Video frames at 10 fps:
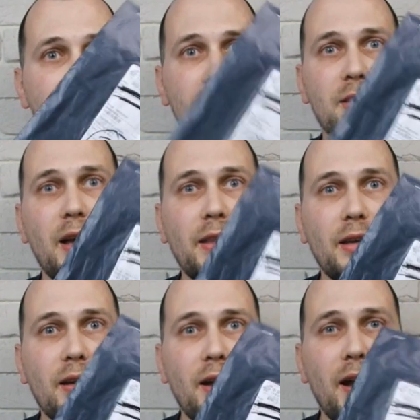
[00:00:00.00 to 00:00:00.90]
с
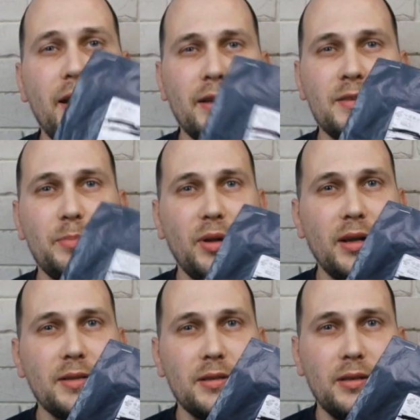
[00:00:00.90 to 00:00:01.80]
сайта
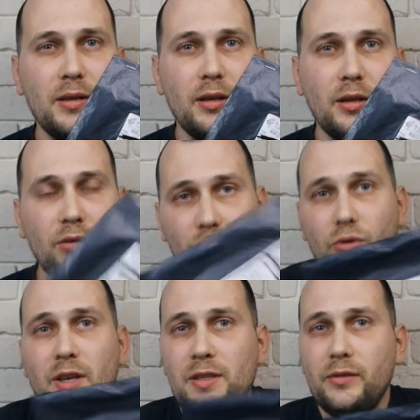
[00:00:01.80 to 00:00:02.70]
AliExpress.
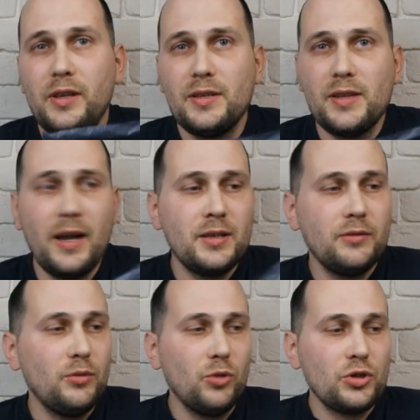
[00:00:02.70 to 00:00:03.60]
Ну, если вы не
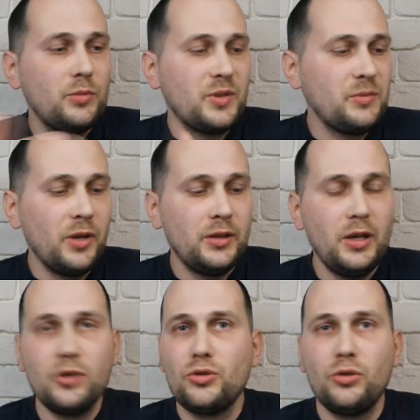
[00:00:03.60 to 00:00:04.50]
знаете, вы можете
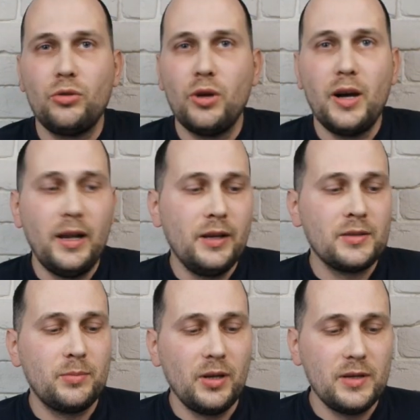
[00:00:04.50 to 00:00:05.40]
посмотреть, что такое
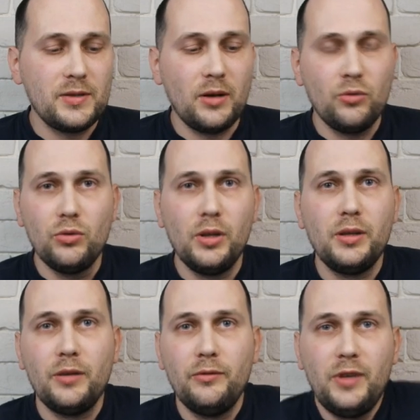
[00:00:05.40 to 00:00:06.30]
AliExpress,
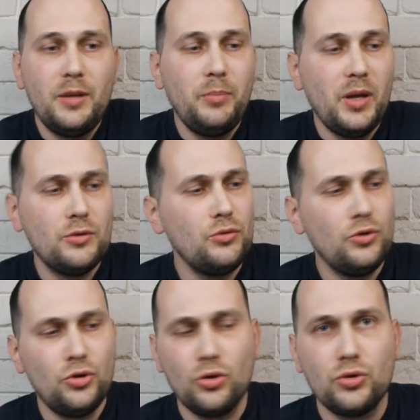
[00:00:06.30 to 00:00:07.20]
загуглить там Википедию,
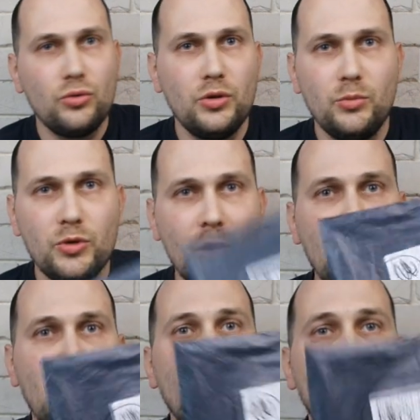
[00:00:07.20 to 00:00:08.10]
еще что-нибудь.
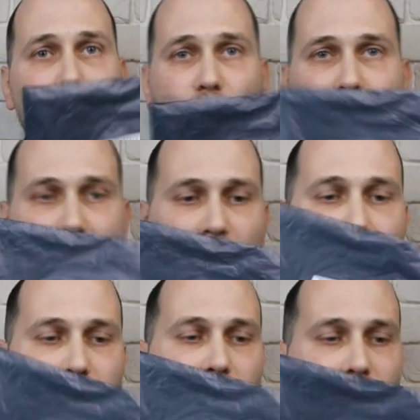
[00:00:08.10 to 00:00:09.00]
Короче,
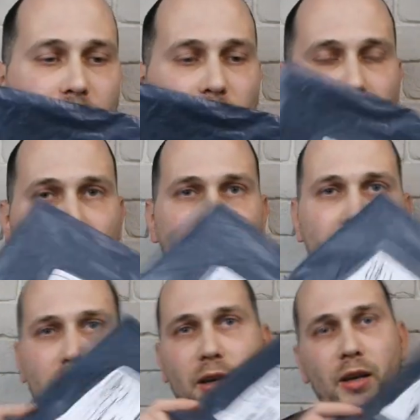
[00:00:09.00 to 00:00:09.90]
такая офигенная
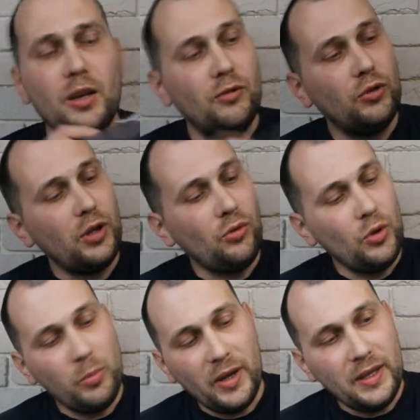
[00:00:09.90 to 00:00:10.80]
площадка. Вот
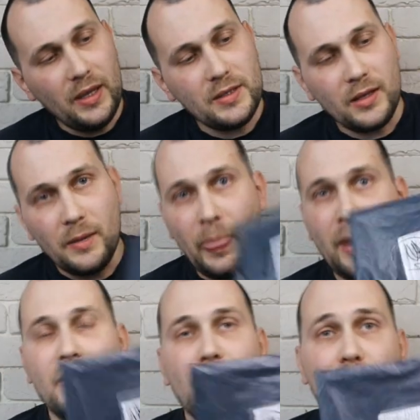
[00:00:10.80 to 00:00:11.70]
такой пакетик.
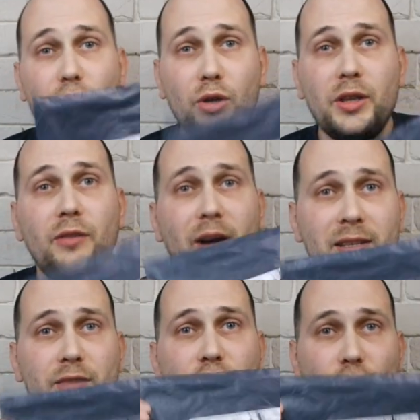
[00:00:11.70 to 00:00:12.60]
Так вот,
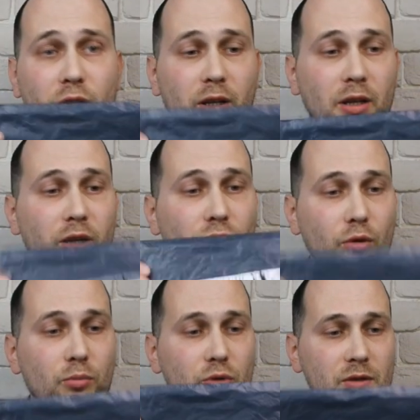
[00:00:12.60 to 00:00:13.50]
давайте все-таки
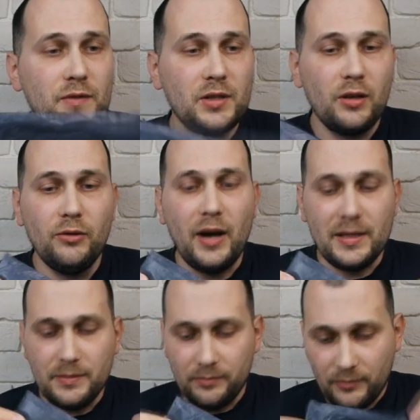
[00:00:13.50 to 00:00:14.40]
его будем
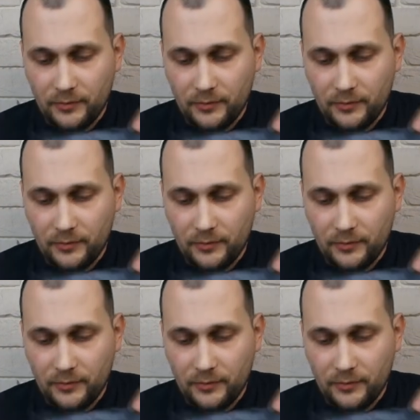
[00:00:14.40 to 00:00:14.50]
вскрывать.